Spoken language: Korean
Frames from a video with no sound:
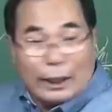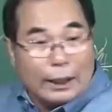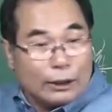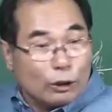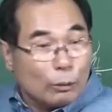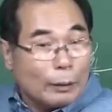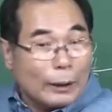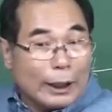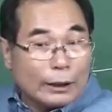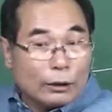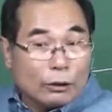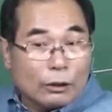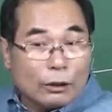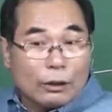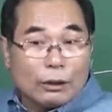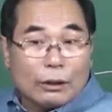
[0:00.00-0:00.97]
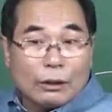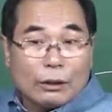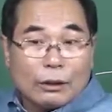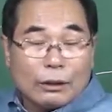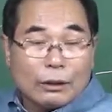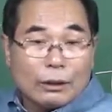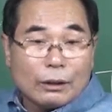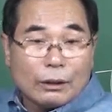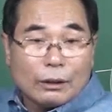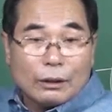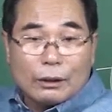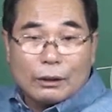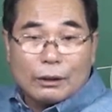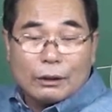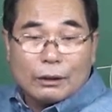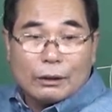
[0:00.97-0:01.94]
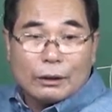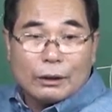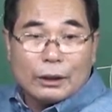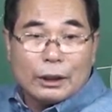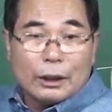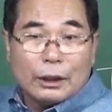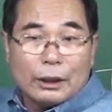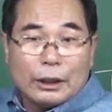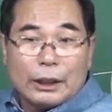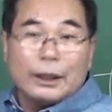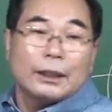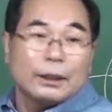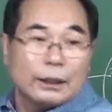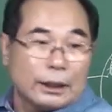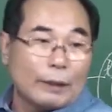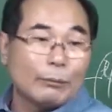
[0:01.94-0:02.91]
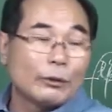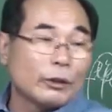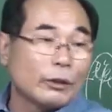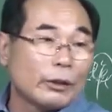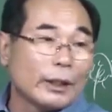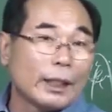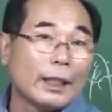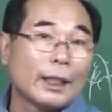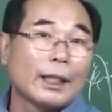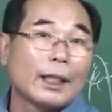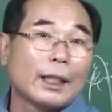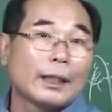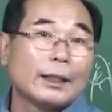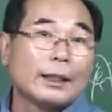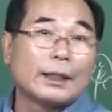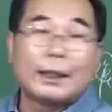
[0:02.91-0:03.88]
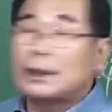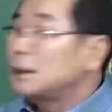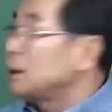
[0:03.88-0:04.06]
따져봐서 이 시를 잡는 거야. 그러니까